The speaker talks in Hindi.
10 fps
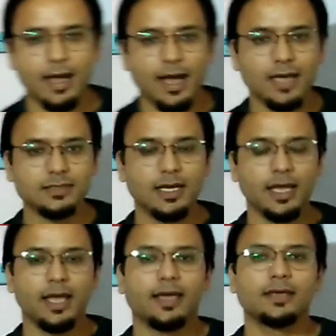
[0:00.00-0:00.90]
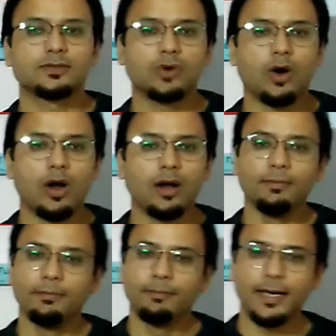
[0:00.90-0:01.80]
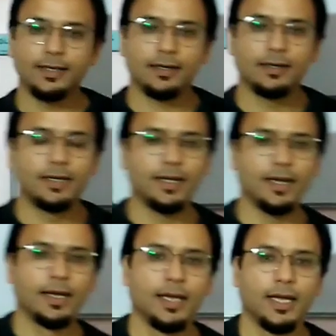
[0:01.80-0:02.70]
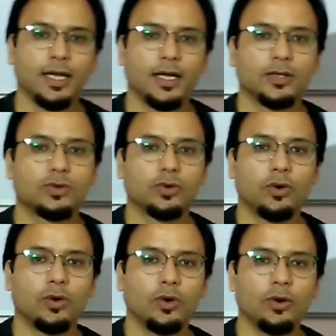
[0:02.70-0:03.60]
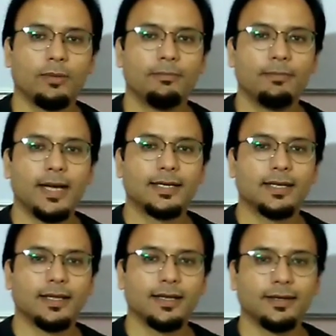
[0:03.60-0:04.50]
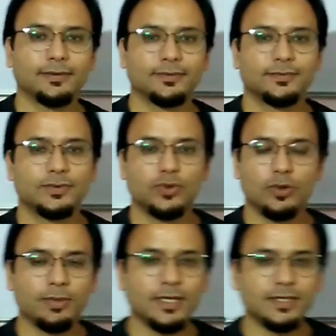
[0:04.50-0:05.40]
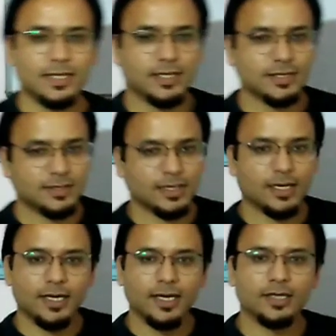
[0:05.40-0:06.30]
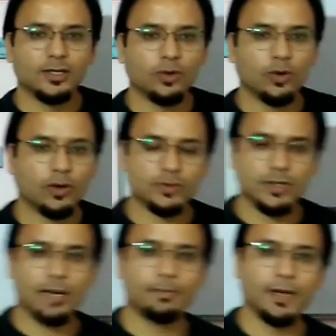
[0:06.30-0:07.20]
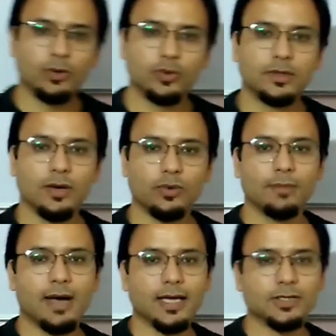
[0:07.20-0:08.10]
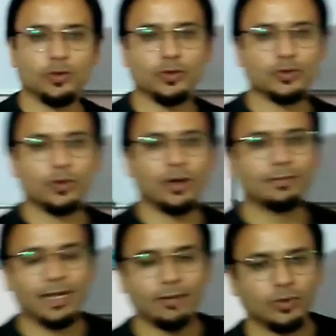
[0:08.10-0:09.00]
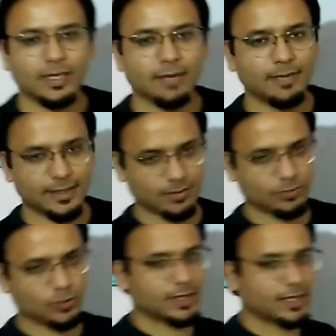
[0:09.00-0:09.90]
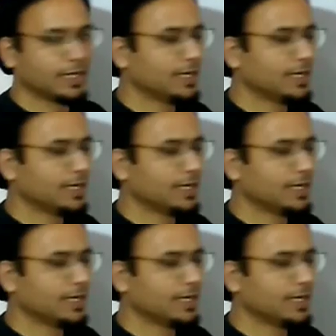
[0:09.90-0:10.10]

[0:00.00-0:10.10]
मास इज कॉल्ड मैटर ठीक है तो मैटर जो भी चीज जगह घेरती हो और उसका अपना खुद का कोई मास हो उसको हम क्या बोलते हैं मैटर बोलते हैं